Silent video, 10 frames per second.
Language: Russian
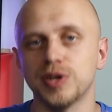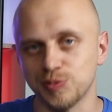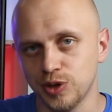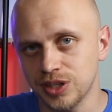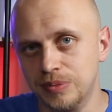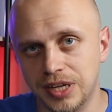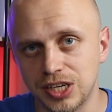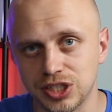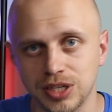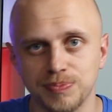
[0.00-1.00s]
Посмотрим
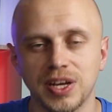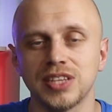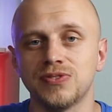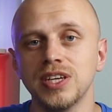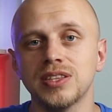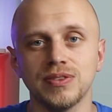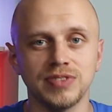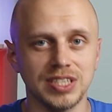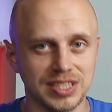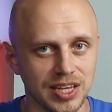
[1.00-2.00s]
дальше. Ответ в
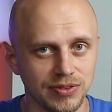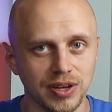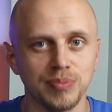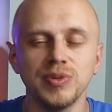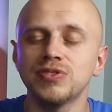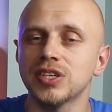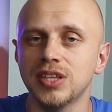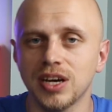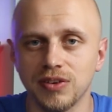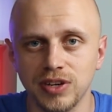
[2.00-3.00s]
составе. Мы
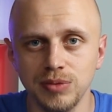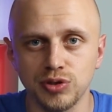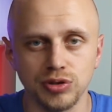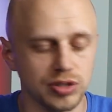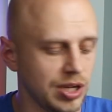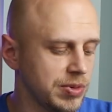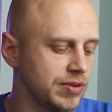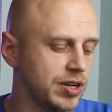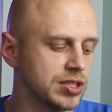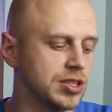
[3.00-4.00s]
всегда говорим, что самое
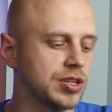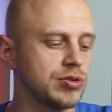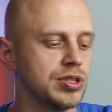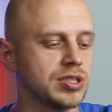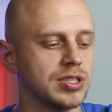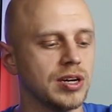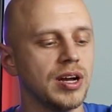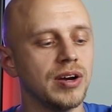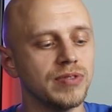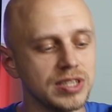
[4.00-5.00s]
важное
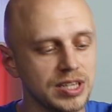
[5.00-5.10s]
находится в